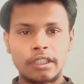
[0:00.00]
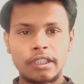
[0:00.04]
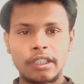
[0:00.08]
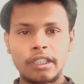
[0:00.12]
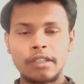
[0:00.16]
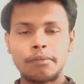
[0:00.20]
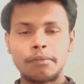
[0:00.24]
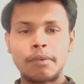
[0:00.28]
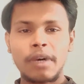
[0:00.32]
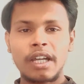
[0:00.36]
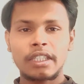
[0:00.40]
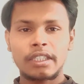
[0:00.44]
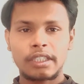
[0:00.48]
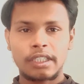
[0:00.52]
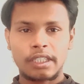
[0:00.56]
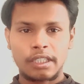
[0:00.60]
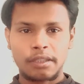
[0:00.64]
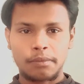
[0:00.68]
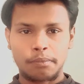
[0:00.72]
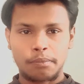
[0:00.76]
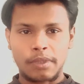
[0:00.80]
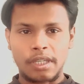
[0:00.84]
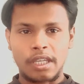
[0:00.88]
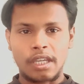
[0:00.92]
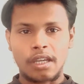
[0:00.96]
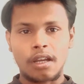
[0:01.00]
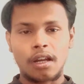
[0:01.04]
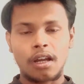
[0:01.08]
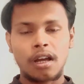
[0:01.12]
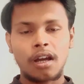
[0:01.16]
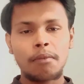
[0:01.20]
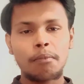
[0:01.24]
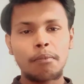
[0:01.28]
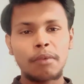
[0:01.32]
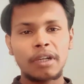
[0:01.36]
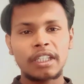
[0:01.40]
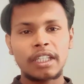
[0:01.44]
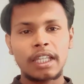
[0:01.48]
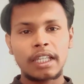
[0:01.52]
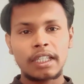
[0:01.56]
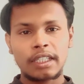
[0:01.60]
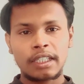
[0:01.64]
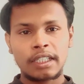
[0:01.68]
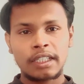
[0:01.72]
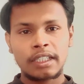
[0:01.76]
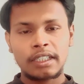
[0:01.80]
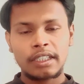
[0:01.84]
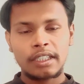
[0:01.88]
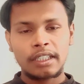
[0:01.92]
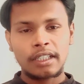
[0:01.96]
ये बात यहीं पे है अब
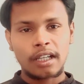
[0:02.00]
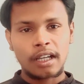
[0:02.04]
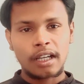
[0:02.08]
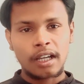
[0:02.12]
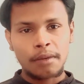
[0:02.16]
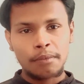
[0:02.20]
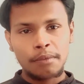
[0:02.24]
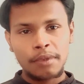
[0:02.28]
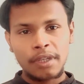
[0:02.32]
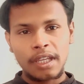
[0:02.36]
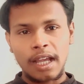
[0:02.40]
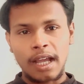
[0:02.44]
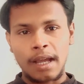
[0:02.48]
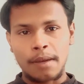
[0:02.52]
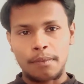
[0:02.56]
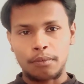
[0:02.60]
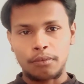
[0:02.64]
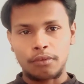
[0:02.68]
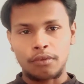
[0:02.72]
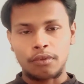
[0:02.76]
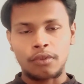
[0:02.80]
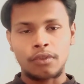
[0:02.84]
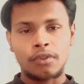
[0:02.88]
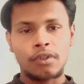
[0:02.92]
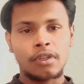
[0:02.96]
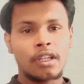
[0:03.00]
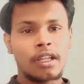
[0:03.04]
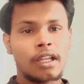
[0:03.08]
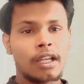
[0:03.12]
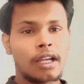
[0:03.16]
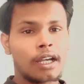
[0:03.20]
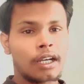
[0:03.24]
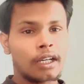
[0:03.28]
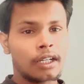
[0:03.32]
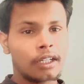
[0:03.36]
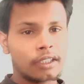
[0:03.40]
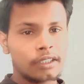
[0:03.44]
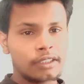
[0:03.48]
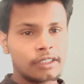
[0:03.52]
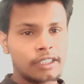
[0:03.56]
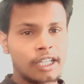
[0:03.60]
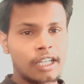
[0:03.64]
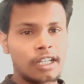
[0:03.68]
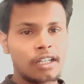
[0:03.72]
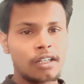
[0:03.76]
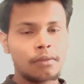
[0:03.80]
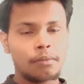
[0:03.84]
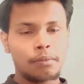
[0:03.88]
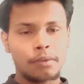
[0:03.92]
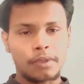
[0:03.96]
बताते हैं कि अभी आपको अगर
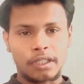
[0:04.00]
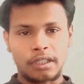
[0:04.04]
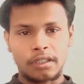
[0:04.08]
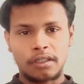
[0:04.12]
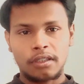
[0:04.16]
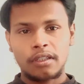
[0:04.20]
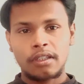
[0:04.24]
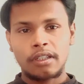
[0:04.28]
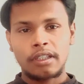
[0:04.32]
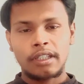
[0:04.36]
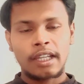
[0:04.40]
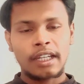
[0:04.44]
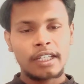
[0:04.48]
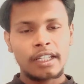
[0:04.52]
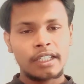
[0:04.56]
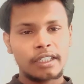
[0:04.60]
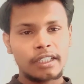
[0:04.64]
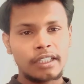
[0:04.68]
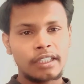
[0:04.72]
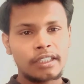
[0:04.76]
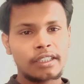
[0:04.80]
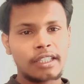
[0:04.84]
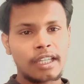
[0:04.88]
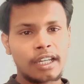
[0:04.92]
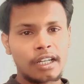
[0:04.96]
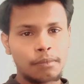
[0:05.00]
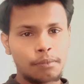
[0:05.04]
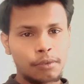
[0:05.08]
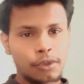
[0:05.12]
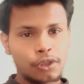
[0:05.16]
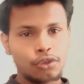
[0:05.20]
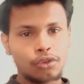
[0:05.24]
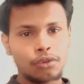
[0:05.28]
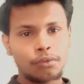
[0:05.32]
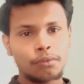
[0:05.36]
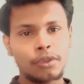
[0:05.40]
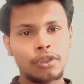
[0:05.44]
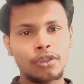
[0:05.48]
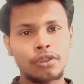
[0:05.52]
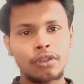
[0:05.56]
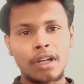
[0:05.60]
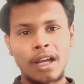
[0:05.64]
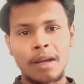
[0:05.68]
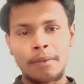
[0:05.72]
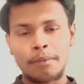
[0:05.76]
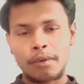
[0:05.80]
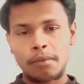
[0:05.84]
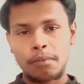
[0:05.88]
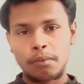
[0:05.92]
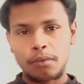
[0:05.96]
चैनल पे यानी कि चैनल पे जो वीडियो
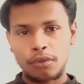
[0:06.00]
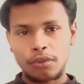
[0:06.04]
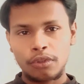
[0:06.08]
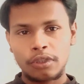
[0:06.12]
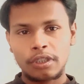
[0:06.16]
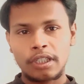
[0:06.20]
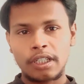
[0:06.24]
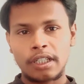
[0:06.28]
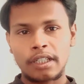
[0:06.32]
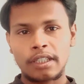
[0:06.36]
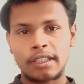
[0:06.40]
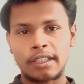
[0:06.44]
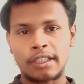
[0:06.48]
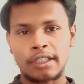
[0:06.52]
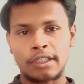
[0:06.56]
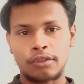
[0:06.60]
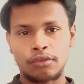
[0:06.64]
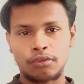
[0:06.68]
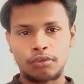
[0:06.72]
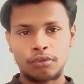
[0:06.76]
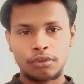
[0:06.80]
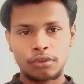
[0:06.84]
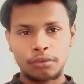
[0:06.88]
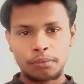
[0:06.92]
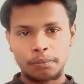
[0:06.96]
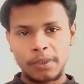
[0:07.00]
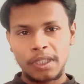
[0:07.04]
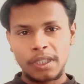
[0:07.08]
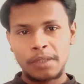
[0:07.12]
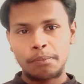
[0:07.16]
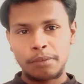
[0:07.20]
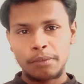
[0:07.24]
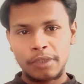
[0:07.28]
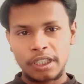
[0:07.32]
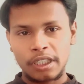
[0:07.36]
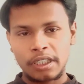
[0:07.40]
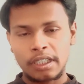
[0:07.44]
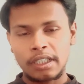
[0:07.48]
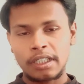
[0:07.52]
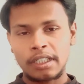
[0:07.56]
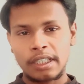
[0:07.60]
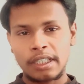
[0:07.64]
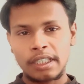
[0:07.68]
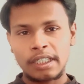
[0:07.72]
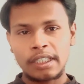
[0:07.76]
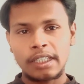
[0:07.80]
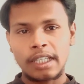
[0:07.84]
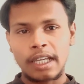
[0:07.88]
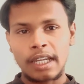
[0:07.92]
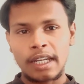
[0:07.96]
आप अपलोड करते हैं उस पर इम्प्रेशन
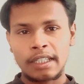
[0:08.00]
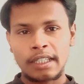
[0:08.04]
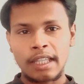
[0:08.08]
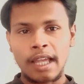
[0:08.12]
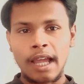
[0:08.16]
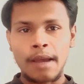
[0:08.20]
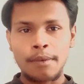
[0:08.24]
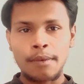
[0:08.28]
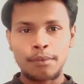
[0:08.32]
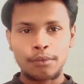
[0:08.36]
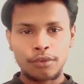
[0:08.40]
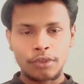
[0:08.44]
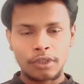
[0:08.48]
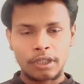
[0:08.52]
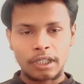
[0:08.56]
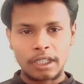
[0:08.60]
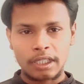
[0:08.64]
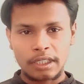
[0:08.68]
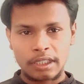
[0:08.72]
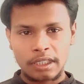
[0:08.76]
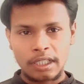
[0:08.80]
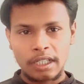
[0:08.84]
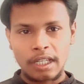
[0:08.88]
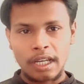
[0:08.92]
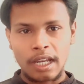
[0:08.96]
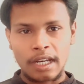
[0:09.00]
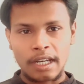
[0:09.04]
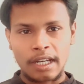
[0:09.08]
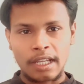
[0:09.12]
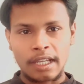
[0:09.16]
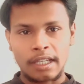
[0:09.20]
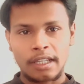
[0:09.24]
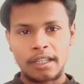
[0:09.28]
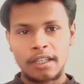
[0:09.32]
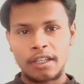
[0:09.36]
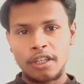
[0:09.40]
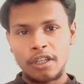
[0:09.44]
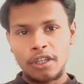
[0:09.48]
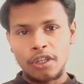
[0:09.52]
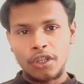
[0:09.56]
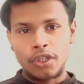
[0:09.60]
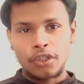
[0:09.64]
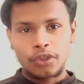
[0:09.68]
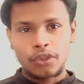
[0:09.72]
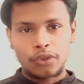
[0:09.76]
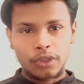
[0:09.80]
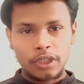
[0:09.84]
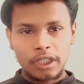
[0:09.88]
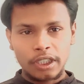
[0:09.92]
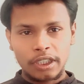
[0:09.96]
नहीं जा रहा था तो आपको कैसे लाना है
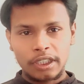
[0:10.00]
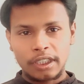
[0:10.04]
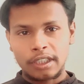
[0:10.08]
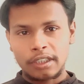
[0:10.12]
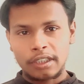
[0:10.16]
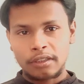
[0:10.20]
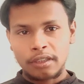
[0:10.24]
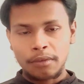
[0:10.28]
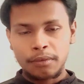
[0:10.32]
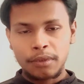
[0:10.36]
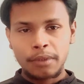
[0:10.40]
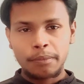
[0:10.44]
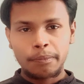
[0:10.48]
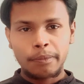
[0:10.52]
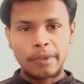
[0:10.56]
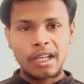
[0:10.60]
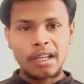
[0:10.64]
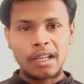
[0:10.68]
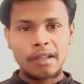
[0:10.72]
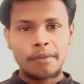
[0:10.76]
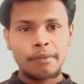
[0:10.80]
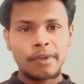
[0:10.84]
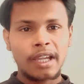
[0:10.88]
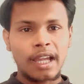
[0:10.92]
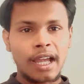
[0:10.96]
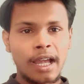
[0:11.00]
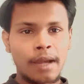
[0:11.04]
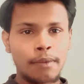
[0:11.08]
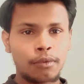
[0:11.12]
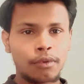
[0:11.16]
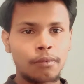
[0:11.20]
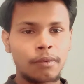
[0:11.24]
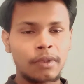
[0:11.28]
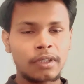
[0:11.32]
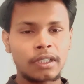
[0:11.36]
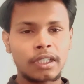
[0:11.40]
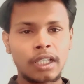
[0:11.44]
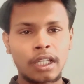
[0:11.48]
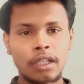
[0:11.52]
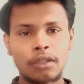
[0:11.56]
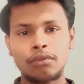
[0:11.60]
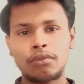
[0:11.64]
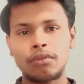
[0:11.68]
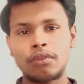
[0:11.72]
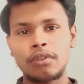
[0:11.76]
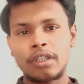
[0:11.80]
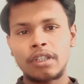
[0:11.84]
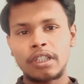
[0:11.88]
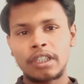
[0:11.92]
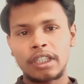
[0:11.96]
तो देखिए सबसे पहले मैं आपको बता
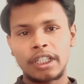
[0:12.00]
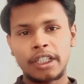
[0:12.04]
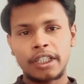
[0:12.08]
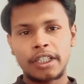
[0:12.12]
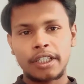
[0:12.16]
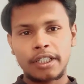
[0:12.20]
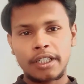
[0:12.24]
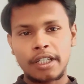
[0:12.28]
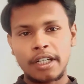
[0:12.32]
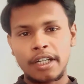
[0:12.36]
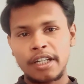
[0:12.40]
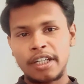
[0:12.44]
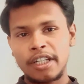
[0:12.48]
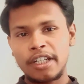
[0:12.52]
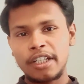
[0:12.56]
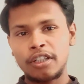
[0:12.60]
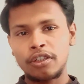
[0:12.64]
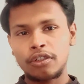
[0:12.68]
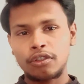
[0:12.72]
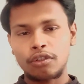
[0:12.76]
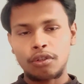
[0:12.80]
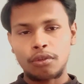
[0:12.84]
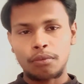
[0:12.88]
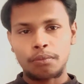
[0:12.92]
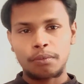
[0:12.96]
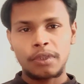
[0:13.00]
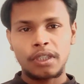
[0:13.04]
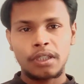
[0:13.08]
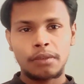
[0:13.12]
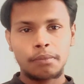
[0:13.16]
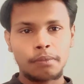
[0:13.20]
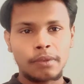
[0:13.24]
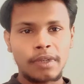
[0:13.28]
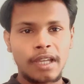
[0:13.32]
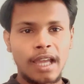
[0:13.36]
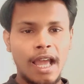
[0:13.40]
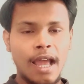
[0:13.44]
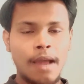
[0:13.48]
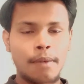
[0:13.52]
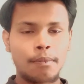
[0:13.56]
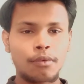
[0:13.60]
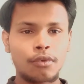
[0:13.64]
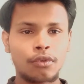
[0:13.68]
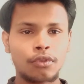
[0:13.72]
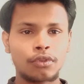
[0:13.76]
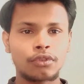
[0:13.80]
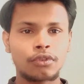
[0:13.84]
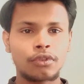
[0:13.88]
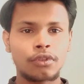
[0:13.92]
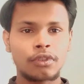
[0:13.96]
दूँ कि ट्रेंडिंग टॉपिक पे आप
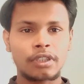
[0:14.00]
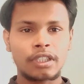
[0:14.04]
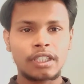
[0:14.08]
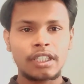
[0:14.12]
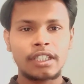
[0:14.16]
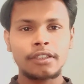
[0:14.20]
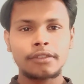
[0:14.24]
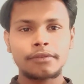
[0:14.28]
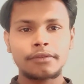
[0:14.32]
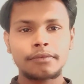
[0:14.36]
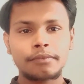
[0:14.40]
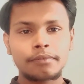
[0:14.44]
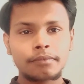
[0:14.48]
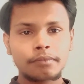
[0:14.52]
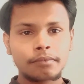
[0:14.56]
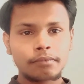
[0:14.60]
लोग जो है